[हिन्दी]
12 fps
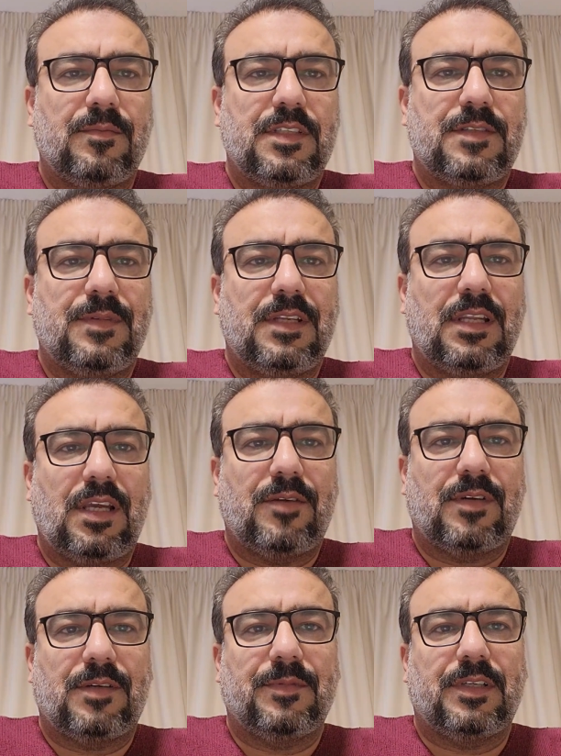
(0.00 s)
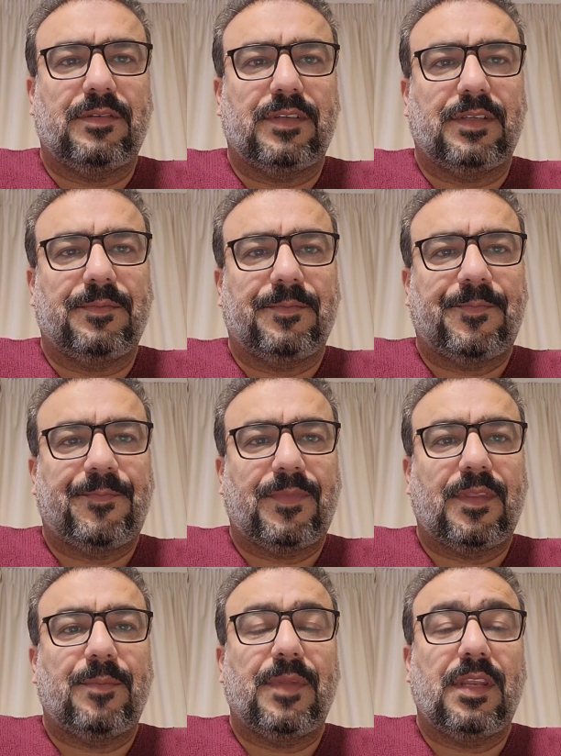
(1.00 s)
बिसमीम
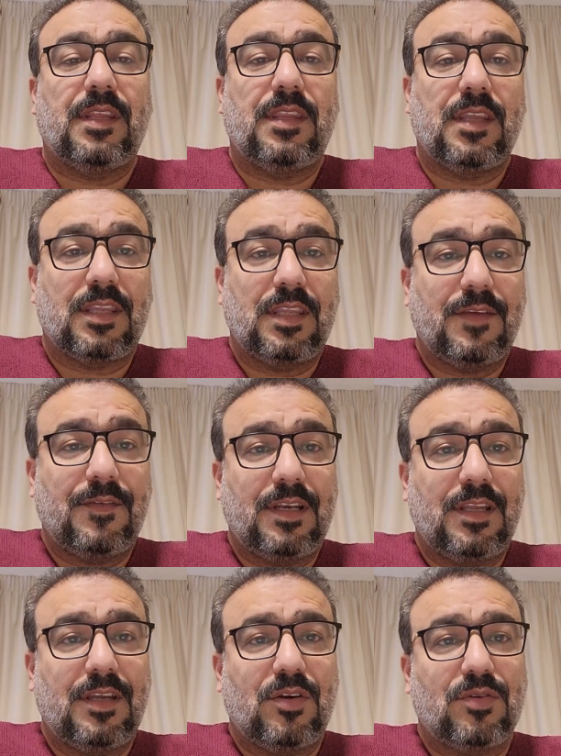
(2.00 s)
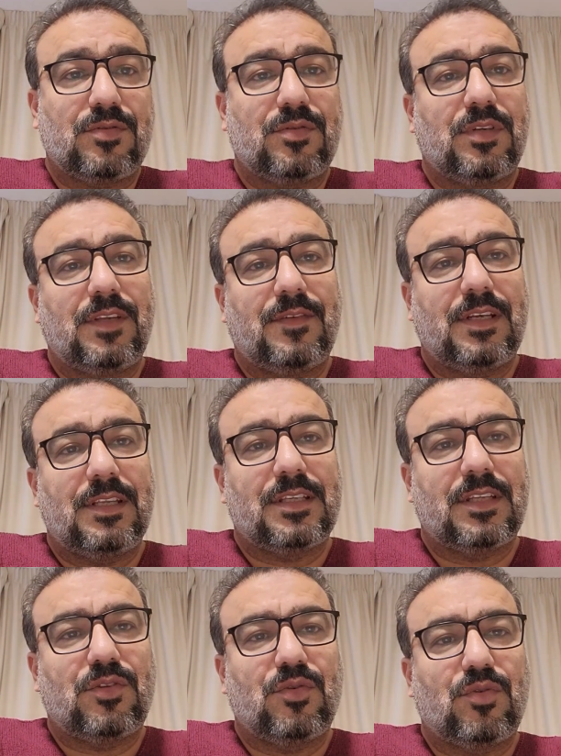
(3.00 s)
मेरे देखने वाले और सुनने वाले
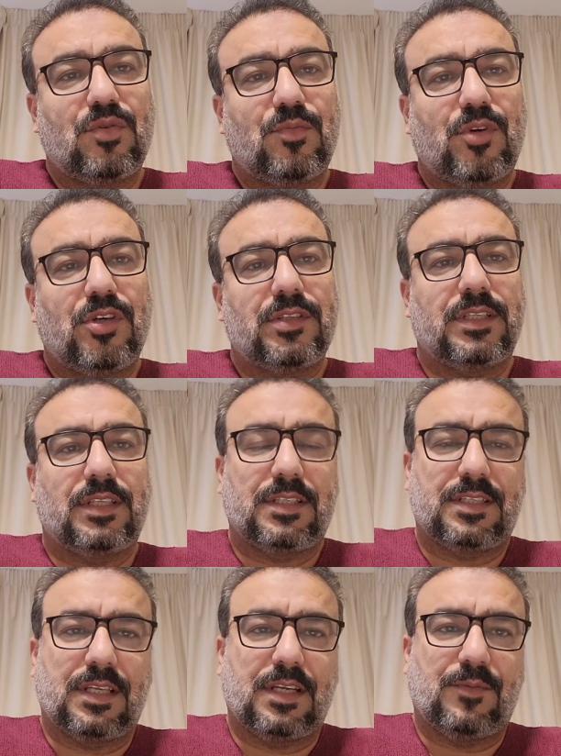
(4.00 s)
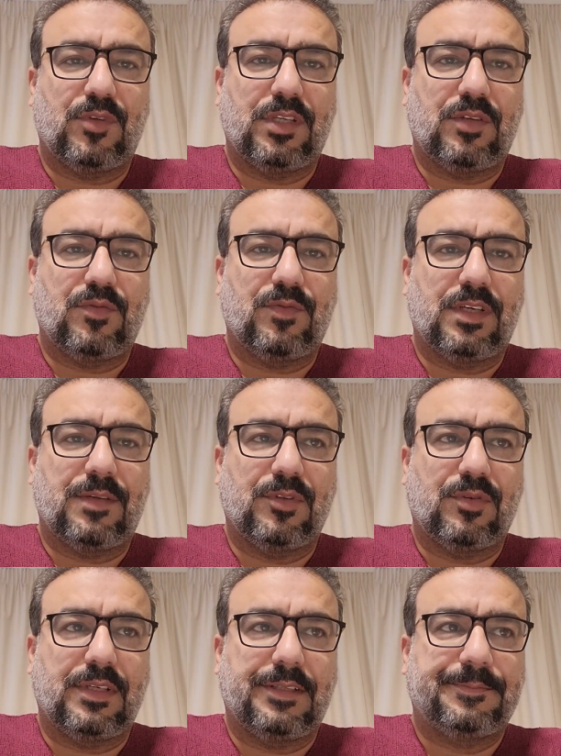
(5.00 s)
साथियों को बहुत ज़्यादा अल्लाम
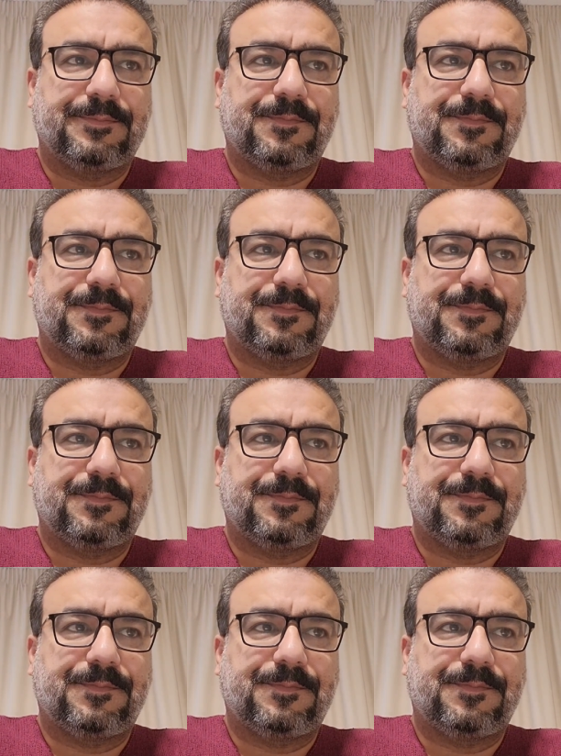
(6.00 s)
रहमतुल्ला